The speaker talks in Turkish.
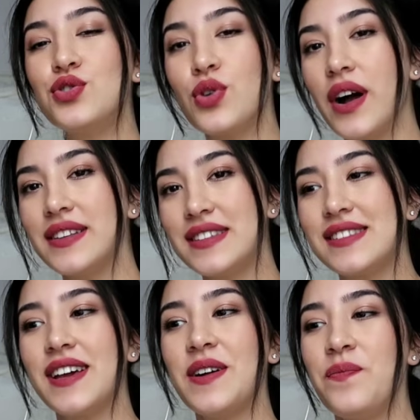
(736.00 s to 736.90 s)
Şu an
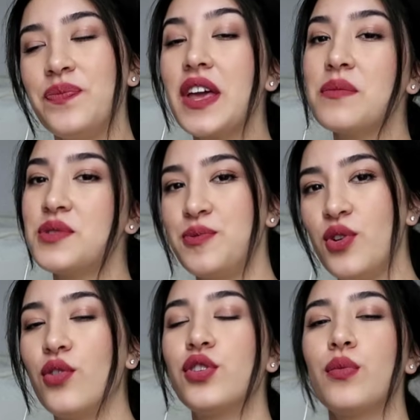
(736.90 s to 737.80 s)
ise 70 bin
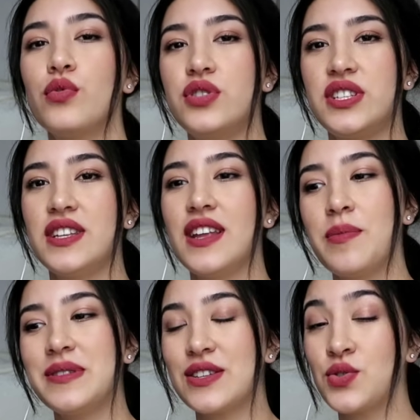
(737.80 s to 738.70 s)
olduk. Bunun için
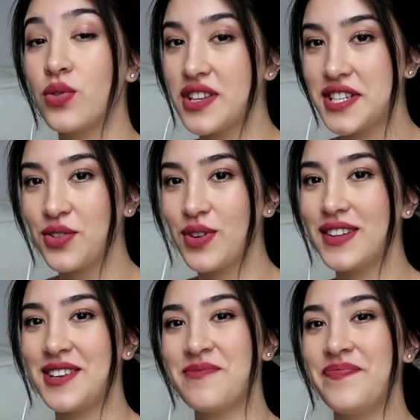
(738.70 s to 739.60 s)
hepinize çok teşekkür
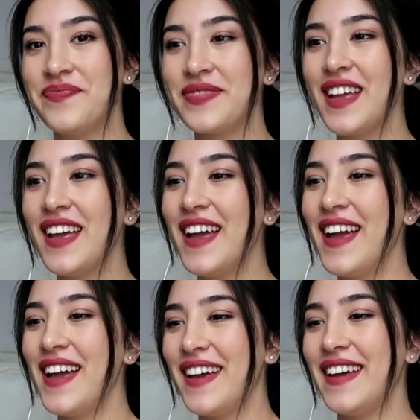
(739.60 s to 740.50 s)
ederim.
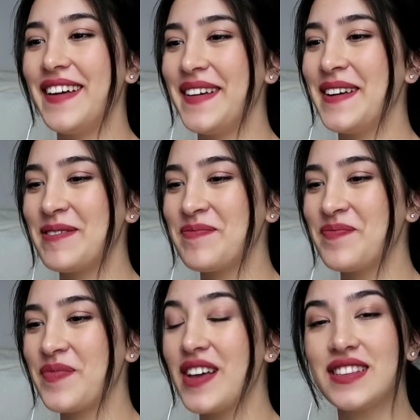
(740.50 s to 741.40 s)
E,
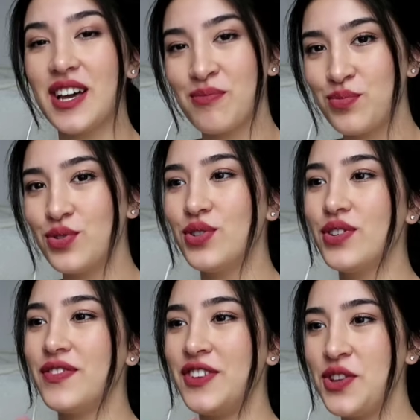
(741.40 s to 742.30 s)
hatta
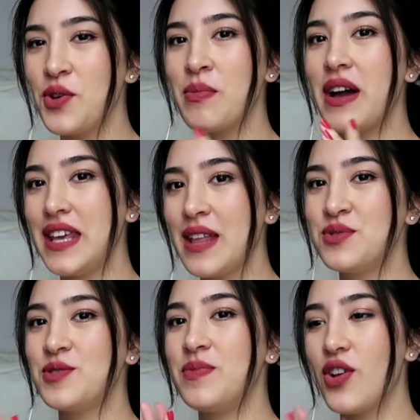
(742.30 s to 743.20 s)
bu videoyu ben
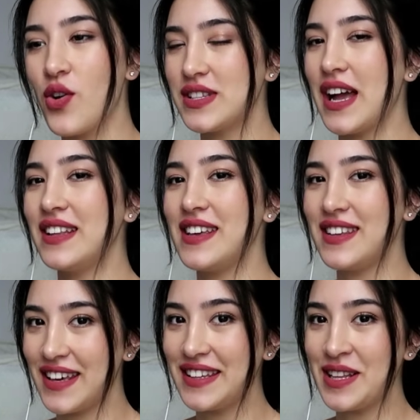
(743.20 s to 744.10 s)
70 bin özel
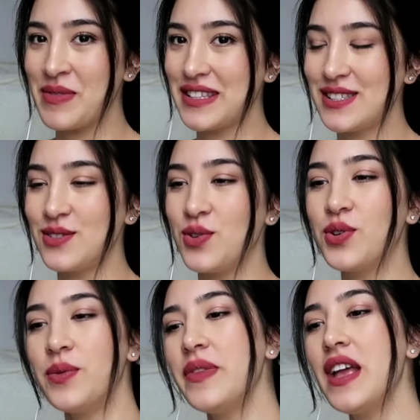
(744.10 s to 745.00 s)
diye yayınlamak
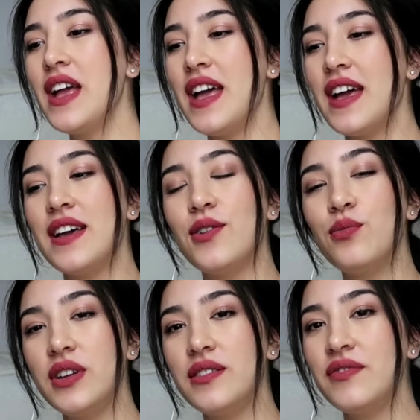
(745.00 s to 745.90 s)
istiyorum. E,
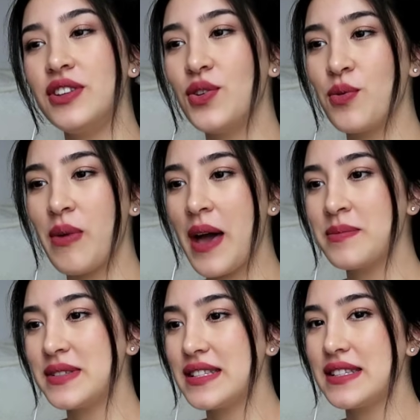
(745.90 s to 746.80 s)
umarım videoyu
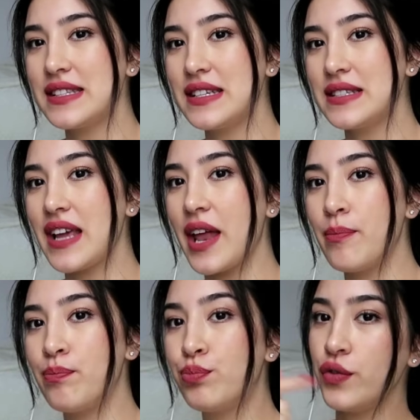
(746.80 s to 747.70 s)
beğenmişsinizdir. Yani
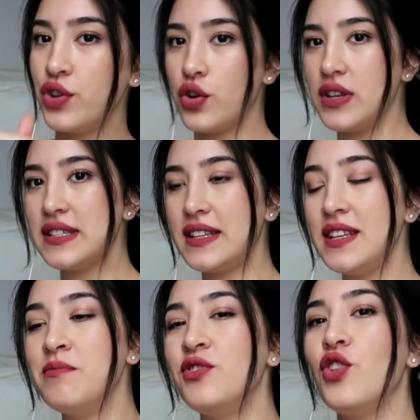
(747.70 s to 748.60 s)
bu videoyu,
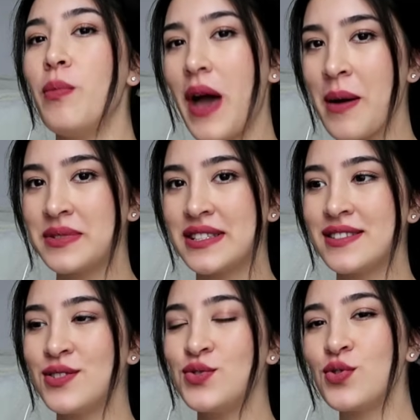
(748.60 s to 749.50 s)
izlediğim videoyu
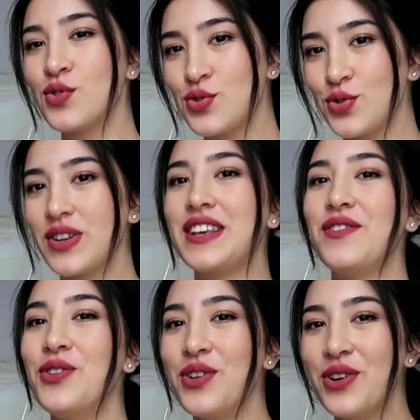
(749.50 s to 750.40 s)
beğenmişsinizdir. Çünkü şuradaki
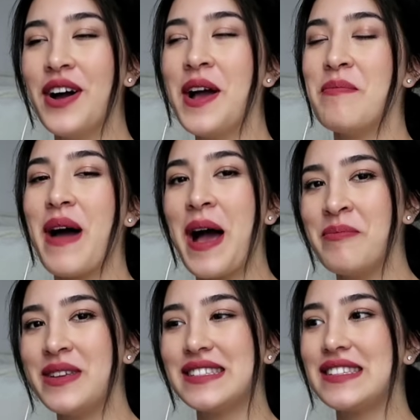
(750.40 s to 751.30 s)
videoyu
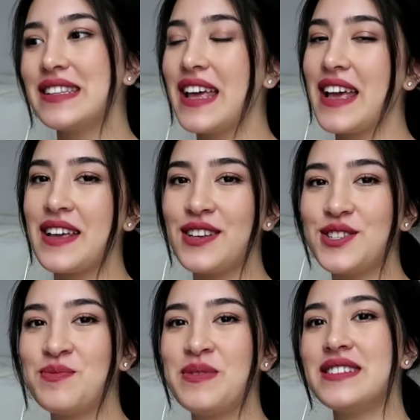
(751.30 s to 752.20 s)
beğenmenizin e,
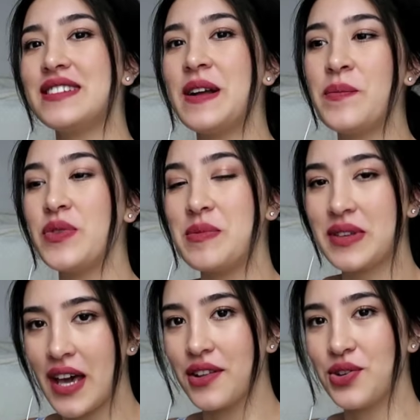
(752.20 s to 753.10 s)
hiçbir
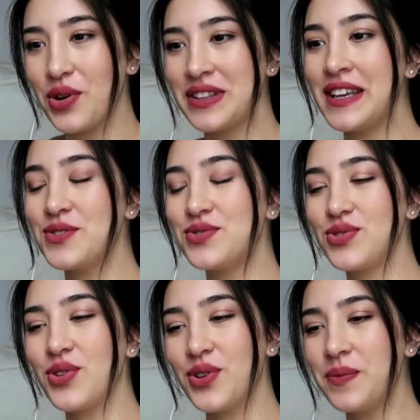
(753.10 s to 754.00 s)
imkanı yok diye
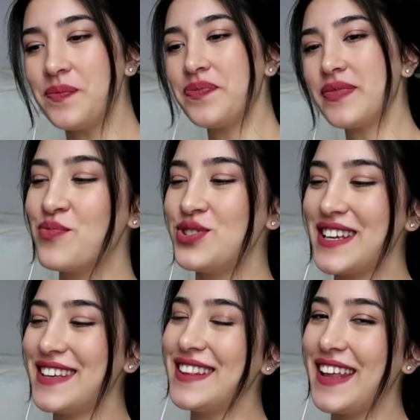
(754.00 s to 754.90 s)
düşünüyorum. Bu
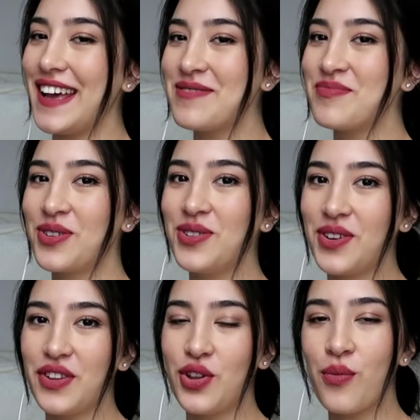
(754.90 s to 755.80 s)
şekilde.
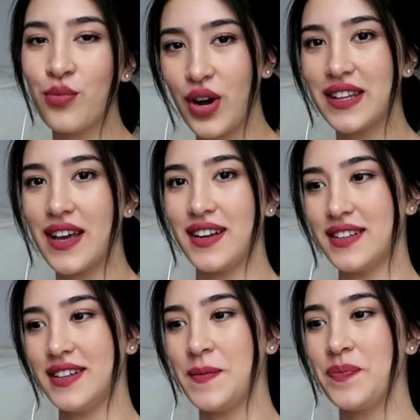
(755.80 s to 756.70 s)
Bugünlük videom bu
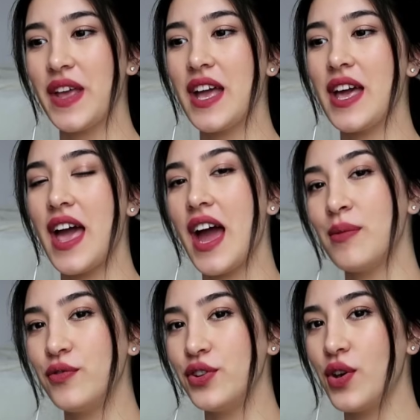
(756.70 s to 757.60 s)
kadardı. Ee,
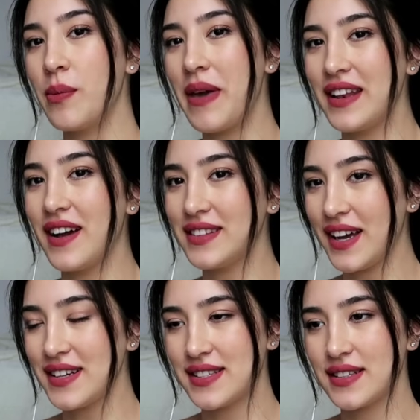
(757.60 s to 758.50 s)
eğer bu videoya beğeni
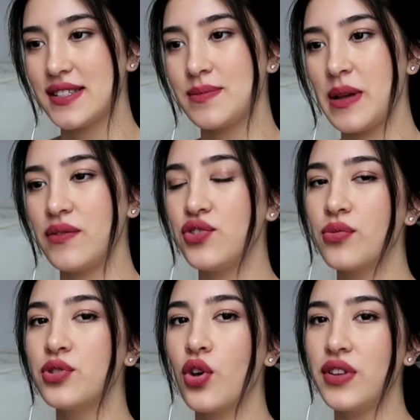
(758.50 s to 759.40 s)
atarsanız benim
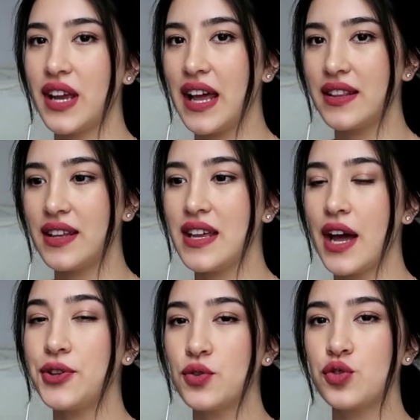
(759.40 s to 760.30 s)
videomun önerilenlere
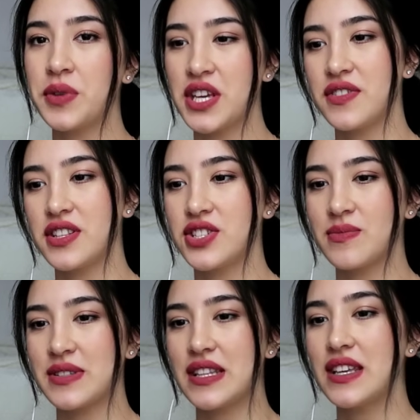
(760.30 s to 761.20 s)
yani YouTube keşfete
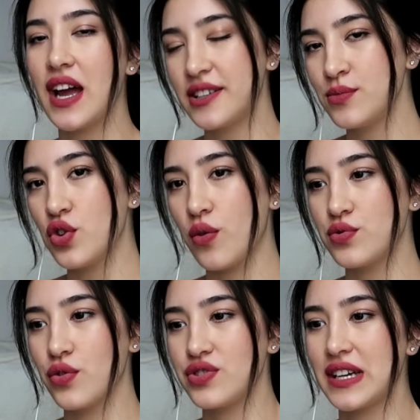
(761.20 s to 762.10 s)
çıkmasına yardımcı
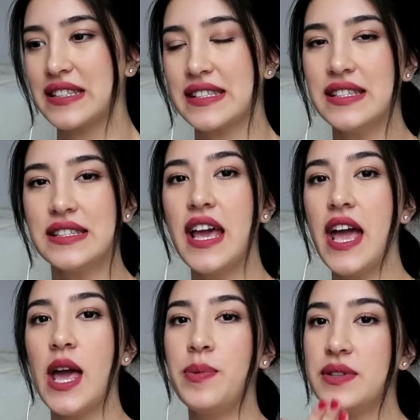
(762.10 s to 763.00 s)
olmuş olacaksınız.
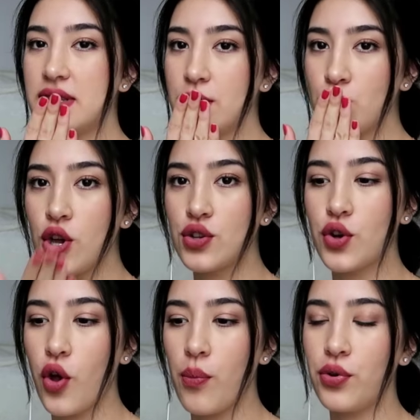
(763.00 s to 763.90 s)
Hepinizi
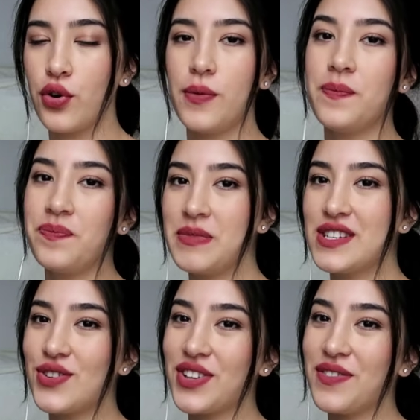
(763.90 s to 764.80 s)
çok öpüyorum.
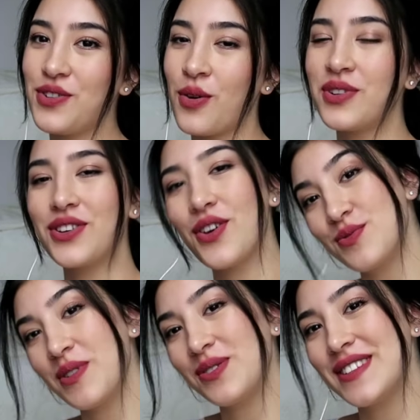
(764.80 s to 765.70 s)
Bir sonraki videomda
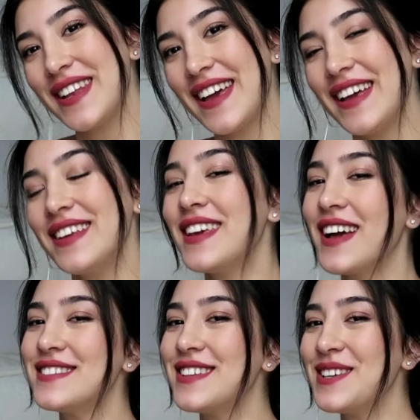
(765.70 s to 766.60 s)
görüşmek üzere.
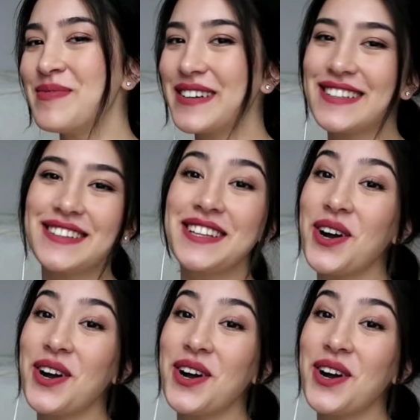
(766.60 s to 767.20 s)
Kendinize iyi bakın.